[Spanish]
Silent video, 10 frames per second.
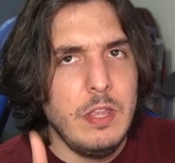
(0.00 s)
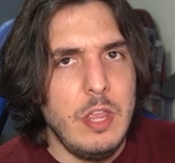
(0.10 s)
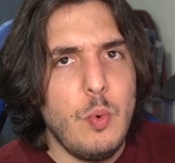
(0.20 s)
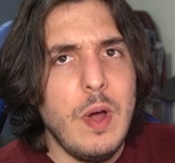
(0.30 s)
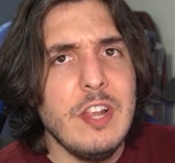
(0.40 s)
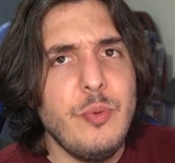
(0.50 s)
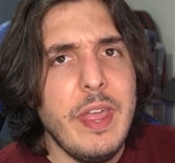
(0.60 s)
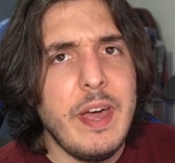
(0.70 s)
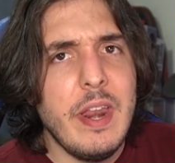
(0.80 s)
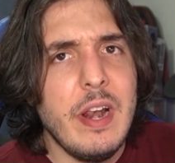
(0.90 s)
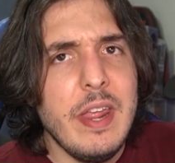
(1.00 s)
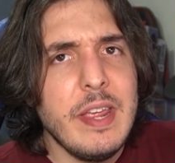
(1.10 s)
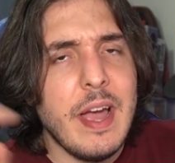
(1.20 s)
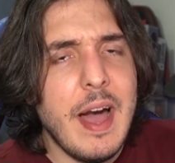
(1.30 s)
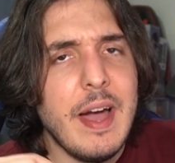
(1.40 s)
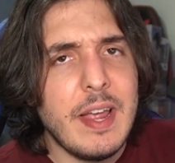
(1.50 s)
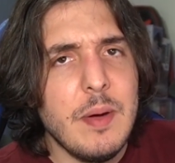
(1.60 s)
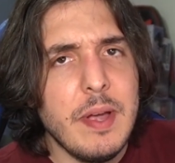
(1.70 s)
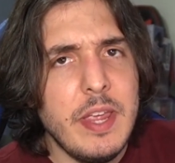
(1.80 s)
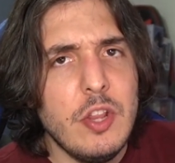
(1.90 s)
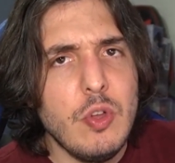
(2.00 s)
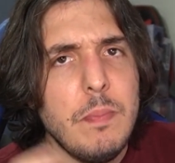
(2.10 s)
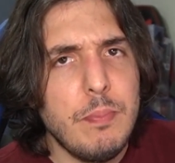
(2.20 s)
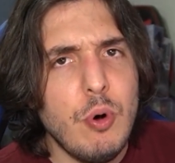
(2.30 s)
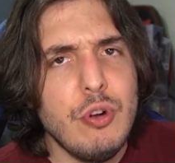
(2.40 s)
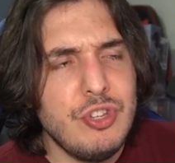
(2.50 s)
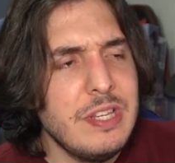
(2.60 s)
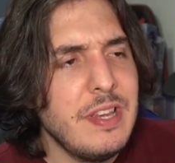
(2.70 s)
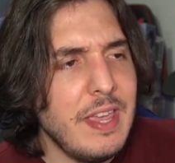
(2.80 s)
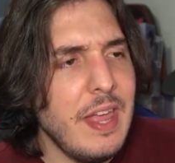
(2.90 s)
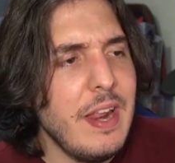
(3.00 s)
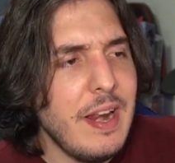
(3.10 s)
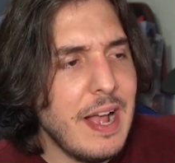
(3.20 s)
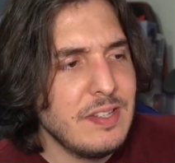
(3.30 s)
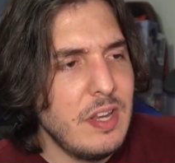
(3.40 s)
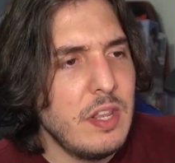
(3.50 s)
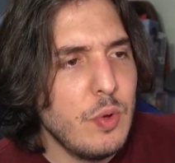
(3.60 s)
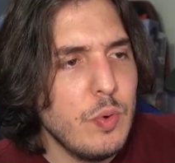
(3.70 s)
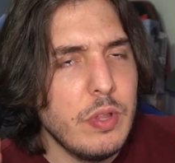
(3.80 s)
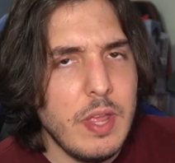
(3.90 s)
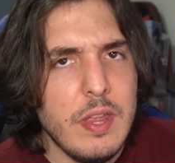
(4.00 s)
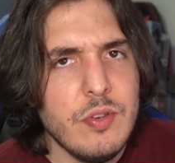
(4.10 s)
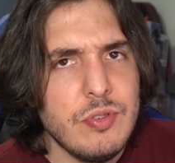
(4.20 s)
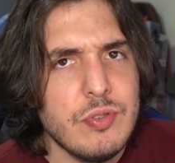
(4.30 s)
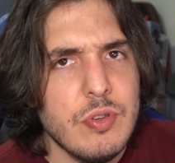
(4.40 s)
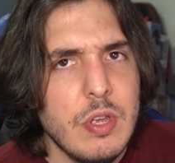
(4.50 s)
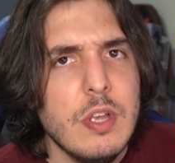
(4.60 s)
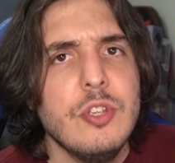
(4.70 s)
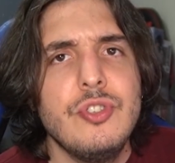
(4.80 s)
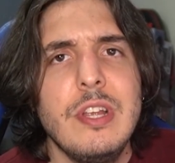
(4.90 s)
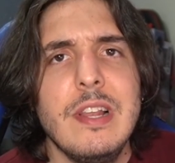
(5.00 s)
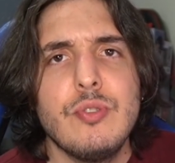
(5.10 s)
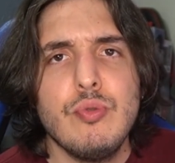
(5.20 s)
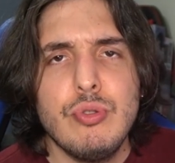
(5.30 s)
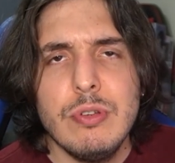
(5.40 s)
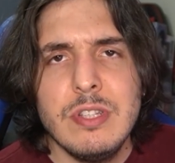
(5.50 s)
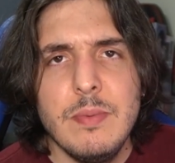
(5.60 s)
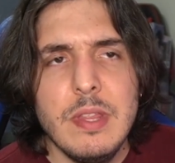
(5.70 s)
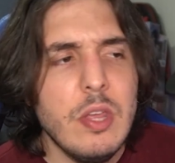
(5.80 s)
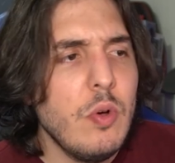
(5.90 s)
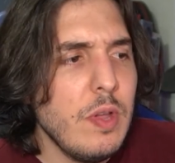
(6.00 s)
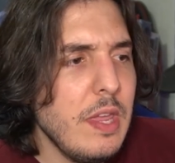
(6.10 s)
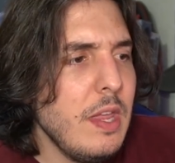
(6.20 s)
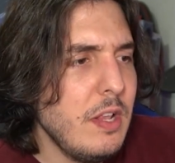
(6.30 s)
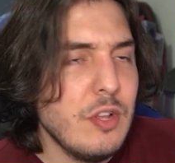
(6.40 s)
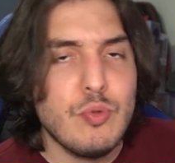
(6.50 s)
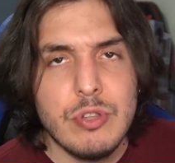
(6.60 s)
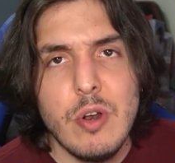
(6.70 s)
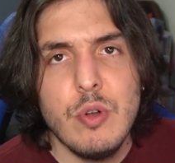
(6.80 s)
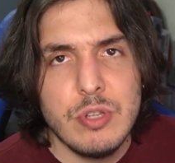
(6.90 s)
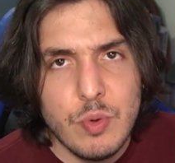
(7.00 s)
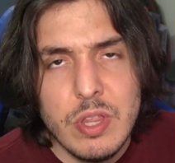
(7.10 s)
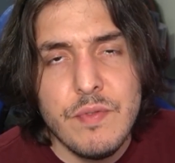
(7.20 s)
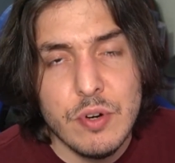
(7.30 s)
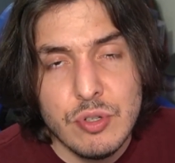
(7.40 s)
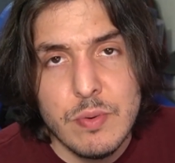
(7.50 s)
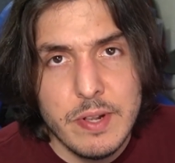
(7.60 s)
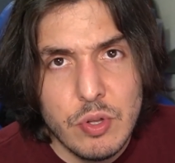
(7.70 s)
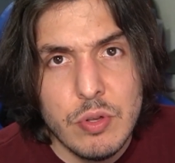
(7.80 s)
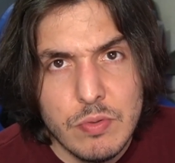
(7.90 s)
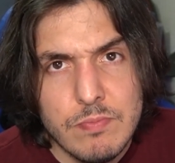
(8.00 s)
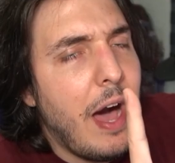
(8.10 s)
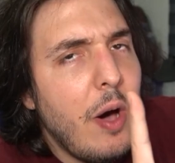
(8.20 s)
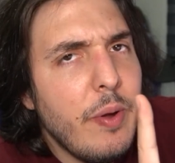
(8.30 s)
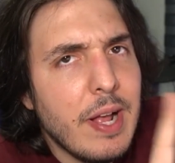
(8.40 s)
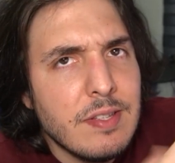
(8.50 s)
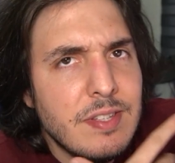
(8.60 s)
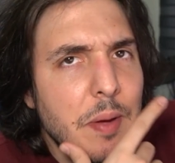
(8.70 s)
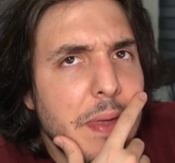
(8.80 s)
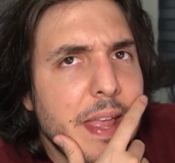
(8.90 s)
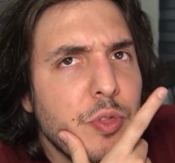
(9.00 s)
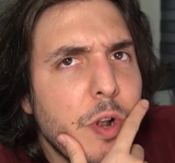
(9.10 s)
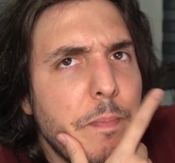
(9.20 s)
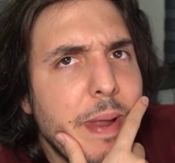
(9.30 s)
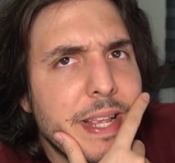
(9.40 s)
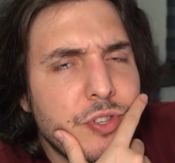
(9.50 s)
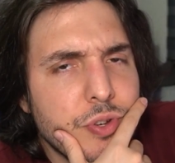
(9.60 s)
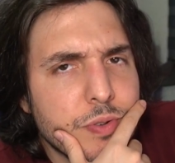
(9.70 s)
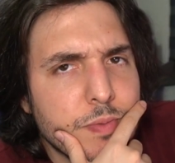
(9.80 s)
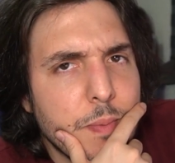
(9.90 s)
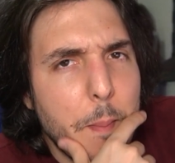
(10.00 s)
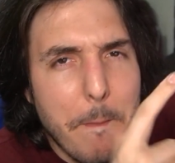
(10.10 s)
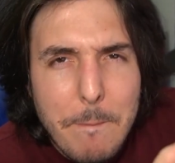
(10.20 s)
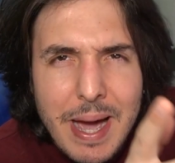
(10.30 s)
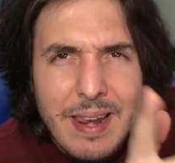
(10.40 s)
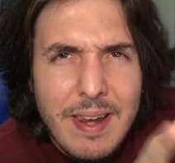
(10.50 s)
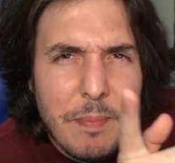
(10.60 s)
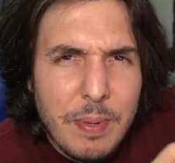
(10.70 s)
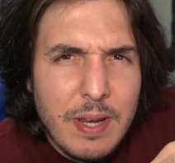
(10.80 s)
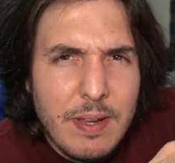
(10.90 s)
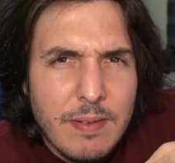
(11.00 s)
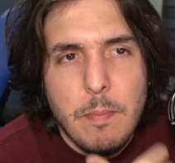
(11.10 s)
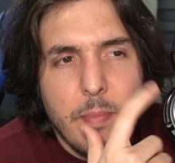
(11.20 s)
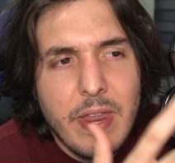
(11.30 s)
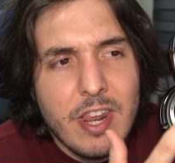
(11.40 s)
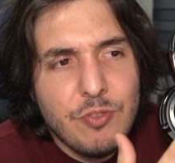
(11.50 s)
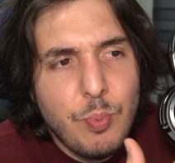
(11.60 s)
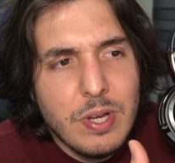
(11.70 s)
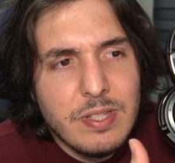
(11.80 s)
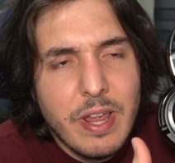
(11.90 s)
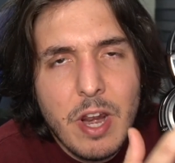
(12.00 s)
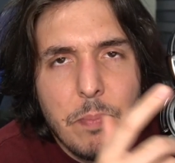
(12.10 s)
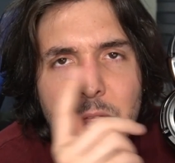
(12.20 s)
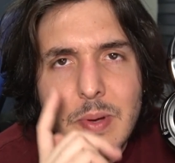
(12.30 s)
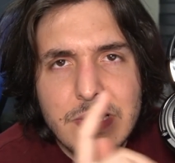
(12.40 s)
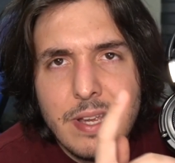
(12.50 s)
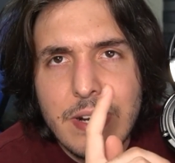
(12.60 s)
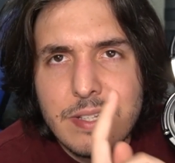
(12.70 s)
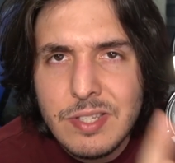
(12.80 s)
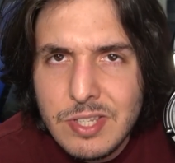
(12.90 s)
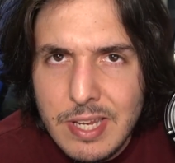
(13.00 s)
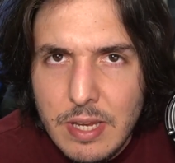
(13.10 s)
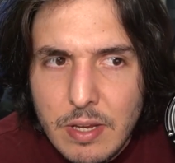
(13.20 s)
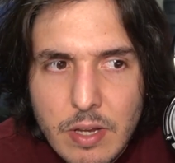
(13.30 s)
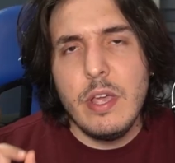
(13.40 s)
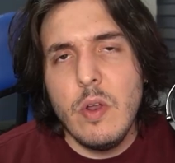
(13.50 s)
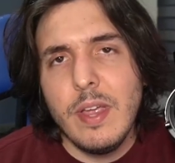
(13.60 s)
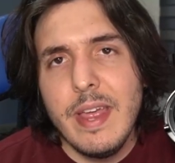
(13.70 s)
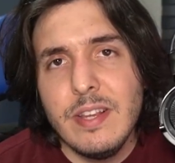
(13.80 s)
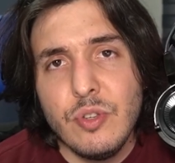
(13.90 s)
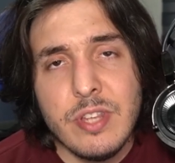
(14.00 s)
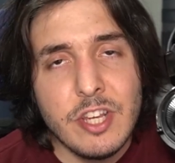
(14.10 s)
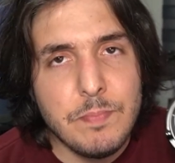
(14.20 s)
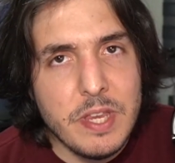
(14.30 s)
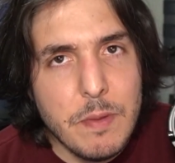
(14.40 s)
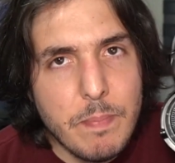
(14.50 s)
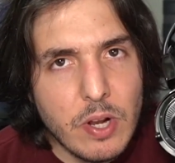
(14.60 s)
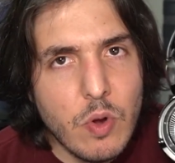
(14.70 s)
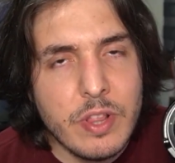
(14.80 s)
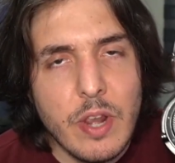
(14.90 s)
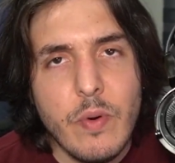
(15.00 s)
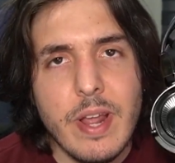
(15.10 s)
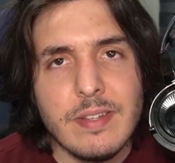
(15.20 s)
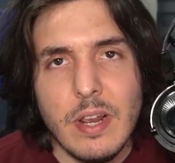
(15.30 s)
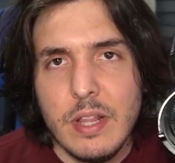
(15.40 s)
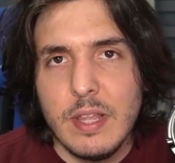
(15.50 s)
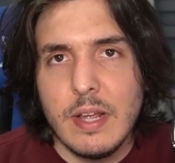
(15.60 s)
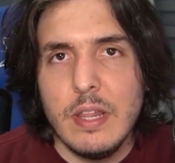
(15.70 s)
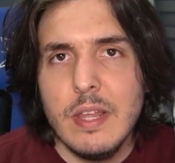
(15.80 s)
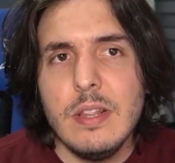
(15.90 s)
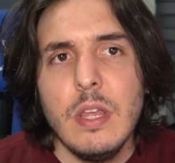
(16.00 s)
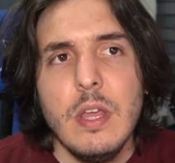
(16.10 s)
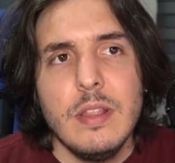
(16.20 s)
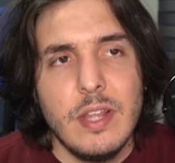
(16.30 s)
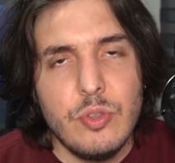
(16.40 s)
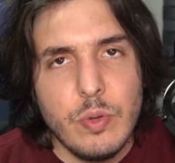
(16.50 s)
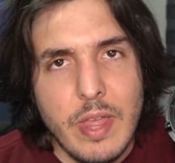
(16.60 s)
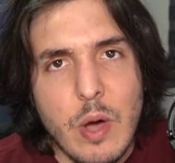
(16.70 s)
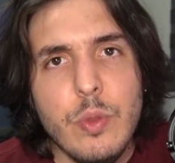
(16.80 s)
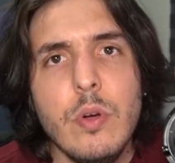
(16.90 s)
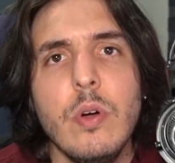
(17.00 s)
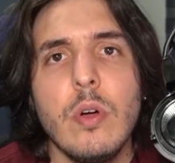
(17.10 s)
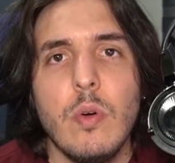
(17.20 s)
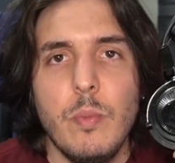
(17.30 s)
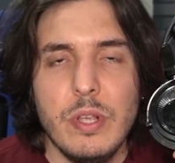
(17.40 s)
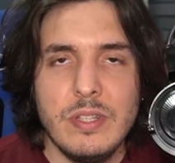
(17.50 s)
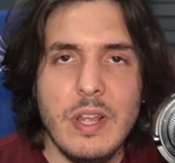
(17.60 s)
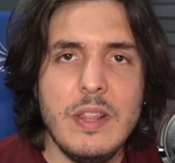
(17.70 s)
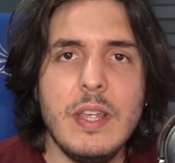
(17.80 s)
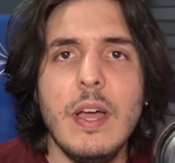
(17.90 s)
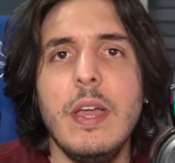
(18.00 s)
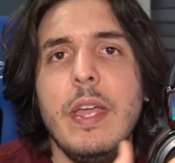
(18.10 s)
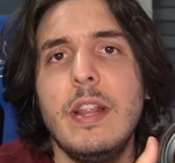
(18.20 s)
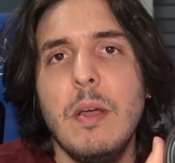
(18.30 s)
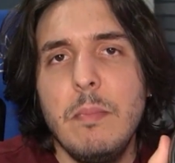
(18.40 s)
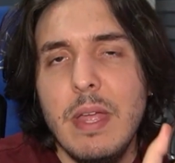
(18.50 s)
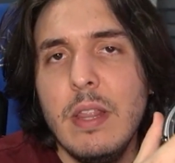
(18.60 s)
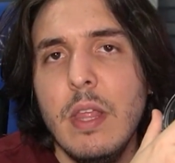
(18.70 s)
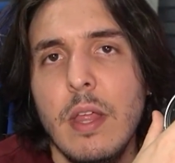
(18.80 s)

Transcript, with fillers: Igual les voy a dejar el link acá abajito por si se quieren hacer de uno de ellos, si les gustó este video y les gustaron los audífonos sobre todo. Ahora, sabiendo el precio, ¿vale la pena? Mi respuesta rápida va a ser sí. Creo que estos XPG Precoc tienen una excelente calidad tanto de audio como de estética y también